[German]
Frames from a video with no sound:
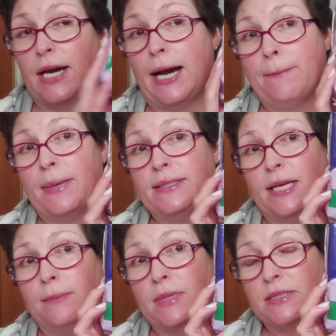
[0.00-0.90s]
wieder haben bei
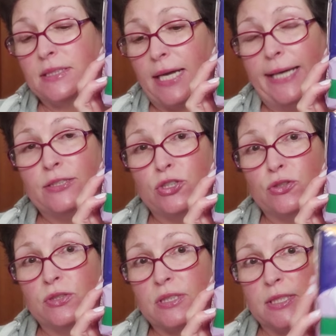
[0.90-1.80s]
DM. Da sind 30
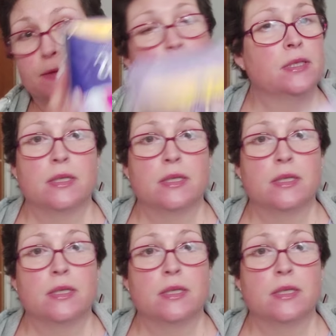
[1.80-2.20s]
Stück drin.